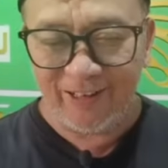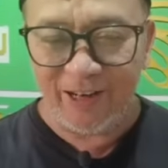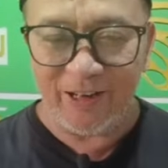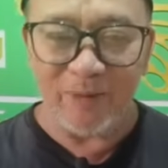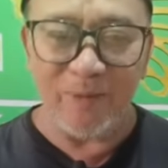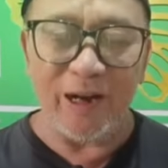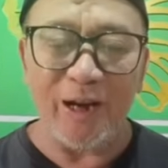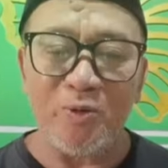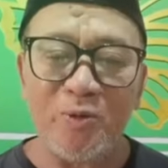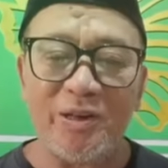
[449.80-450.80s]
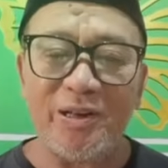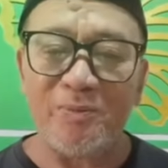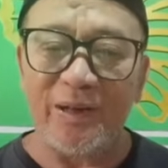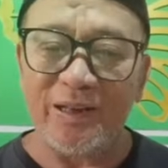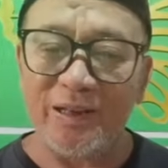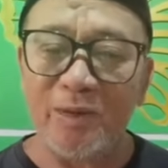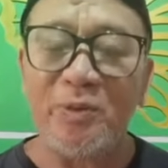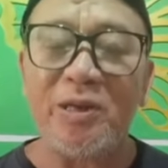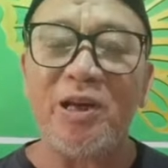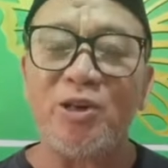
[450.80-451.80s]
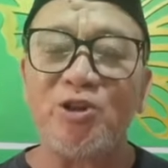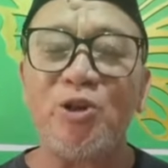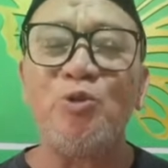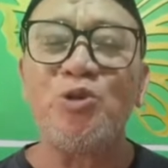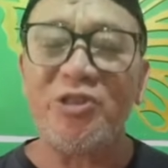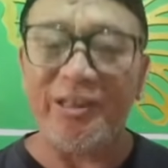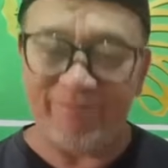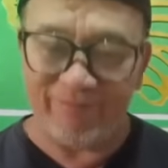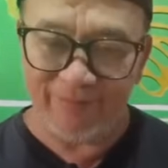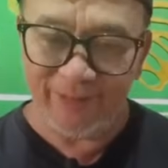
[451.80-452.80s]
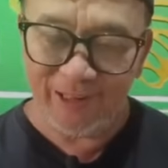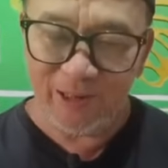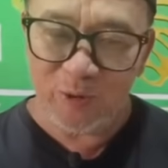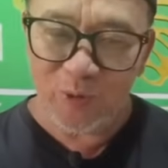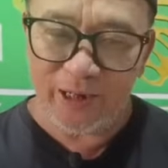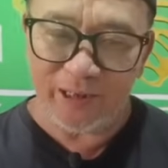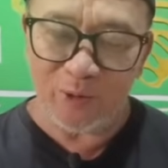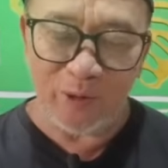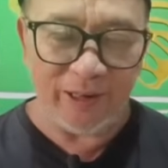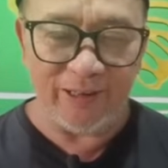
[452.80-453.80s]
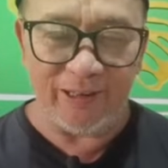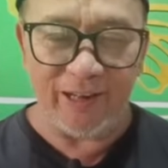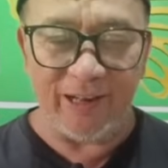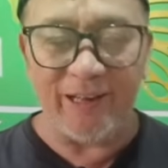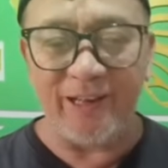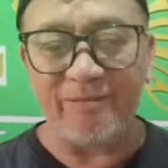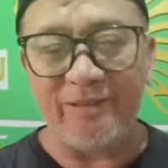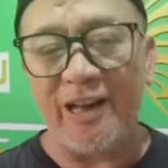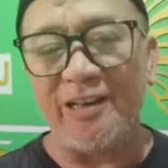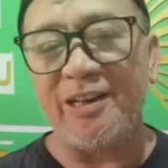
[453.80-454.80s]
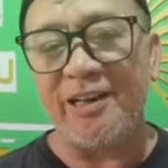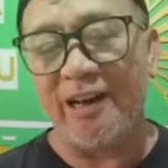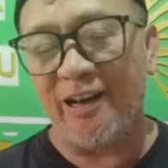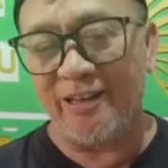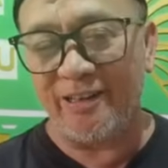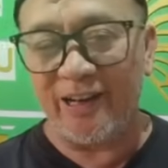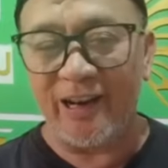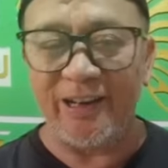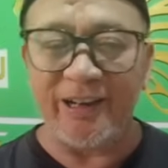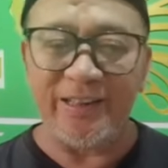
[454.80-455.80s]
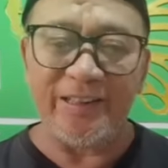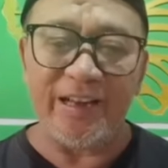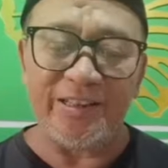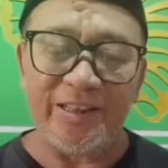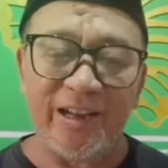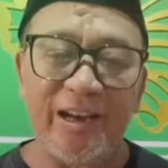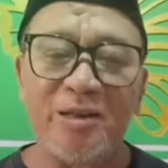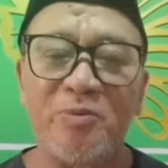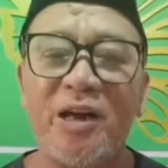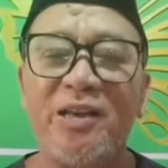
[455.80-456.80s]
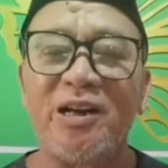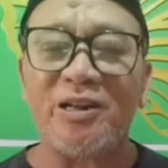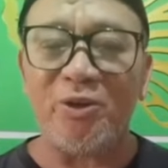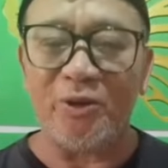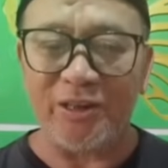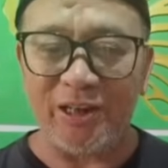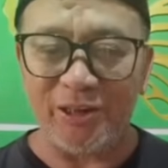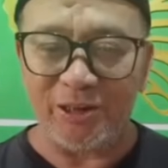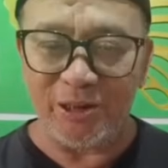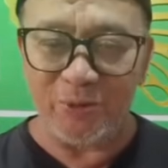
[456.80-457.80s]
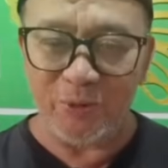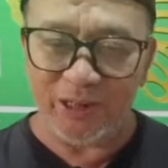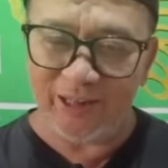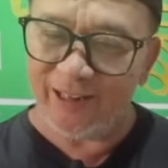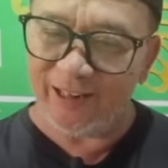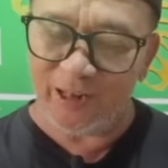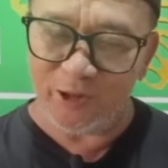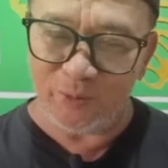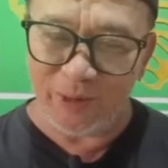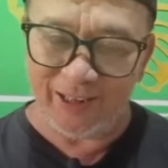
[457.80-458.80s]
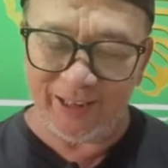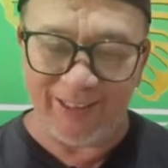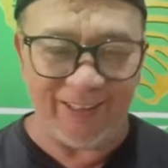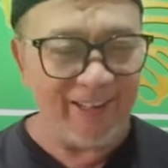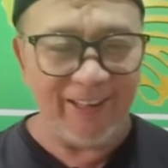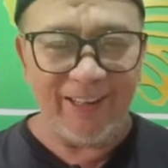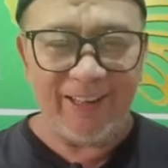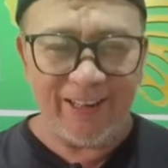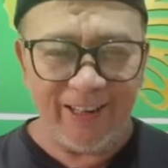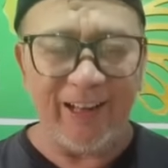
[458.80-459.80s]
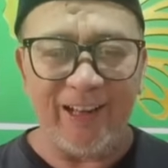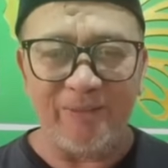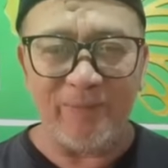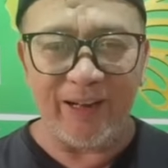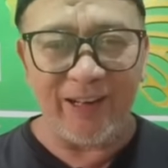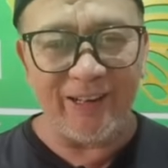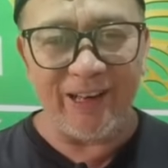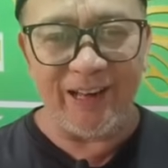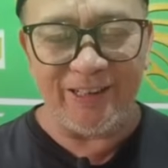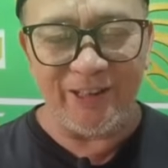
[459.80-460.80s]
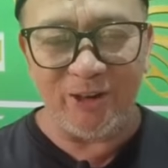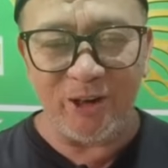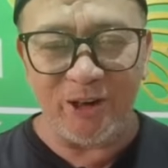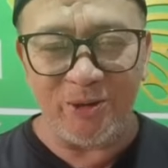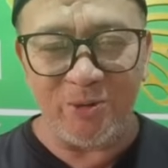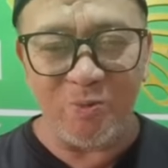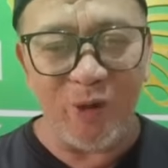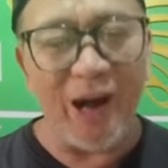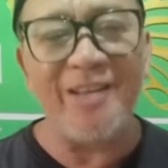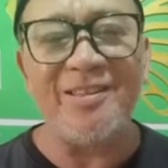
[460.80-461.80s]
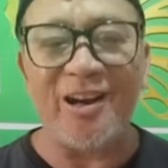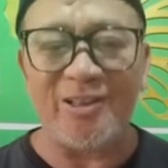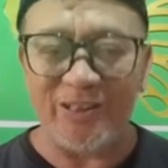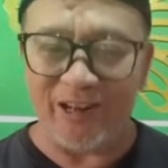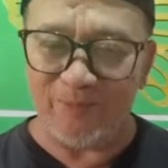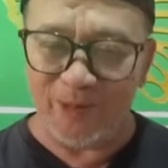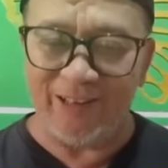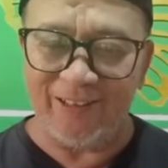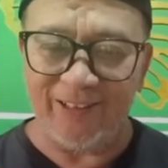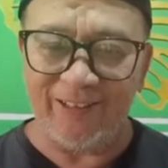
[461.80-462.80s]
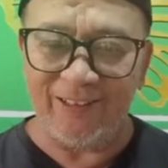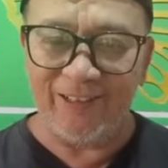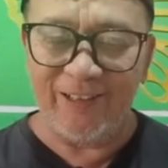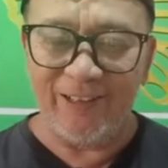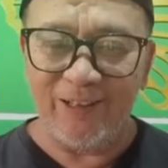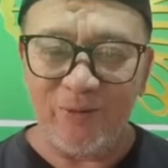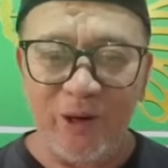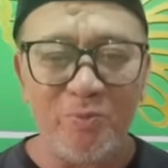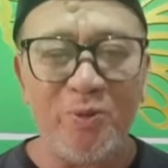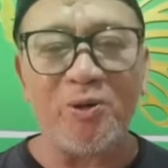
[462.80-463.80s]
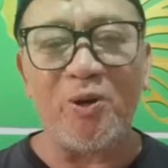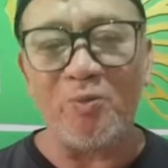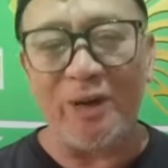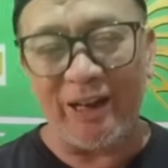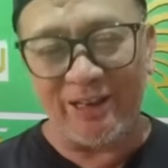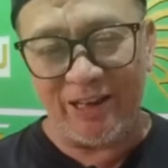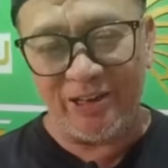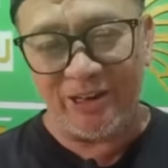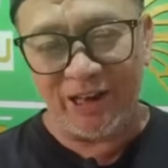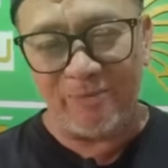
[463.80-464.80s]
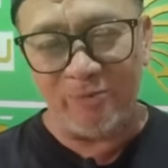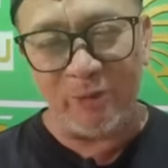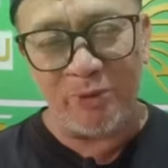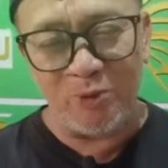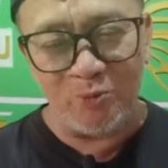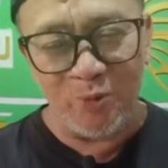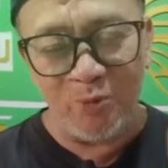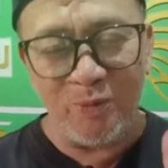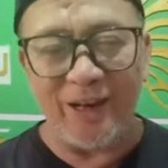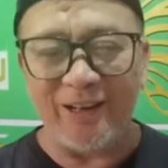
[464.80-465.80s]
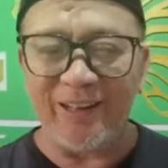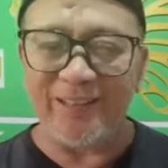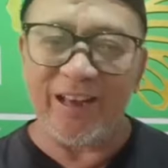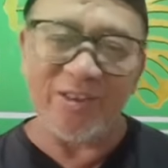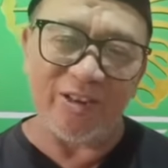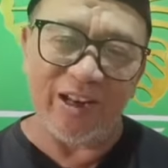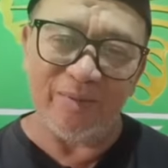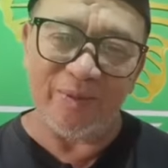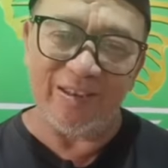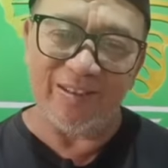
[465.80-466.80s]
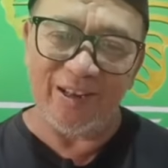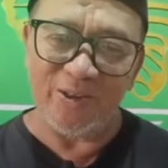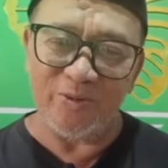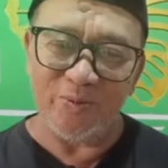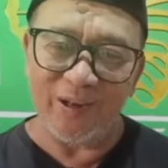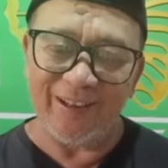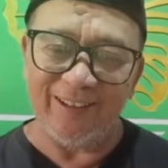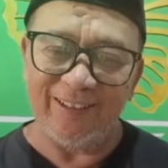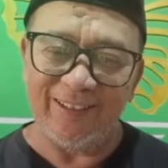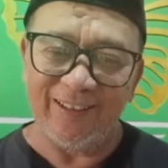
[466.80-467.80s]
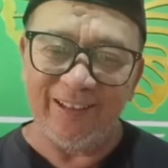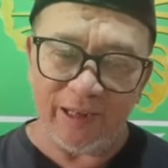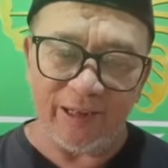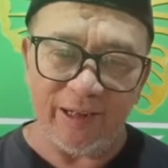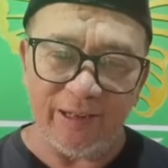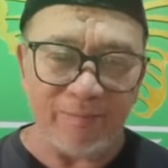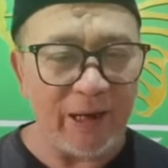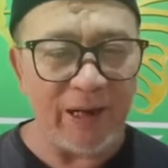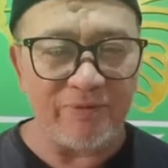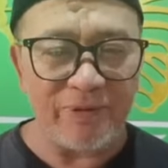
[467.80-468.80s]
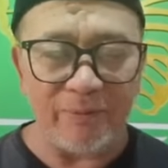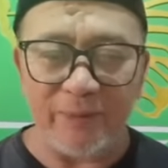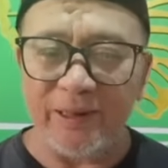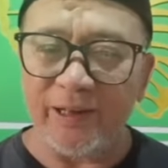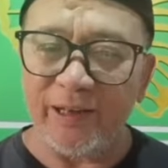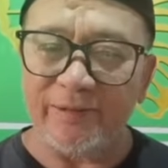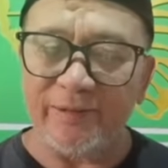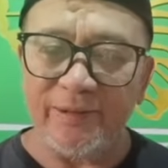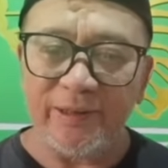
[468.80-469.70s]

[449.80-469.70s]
dan dia mengakui dia bilang lebih dari selusin wanita-wanita ada yang gak dinikahi, yang ada dijanjikan, kemudian ajak di hotel, ditiduri, dan lain sebagainya. Inilah padahal Ali Jindan itu banyak ceramahnya. Walaupun kau berkata Islam, tapi tubuhnya adalah tidak islami. Tadi semua ya. ya ya maaf, sampai dengan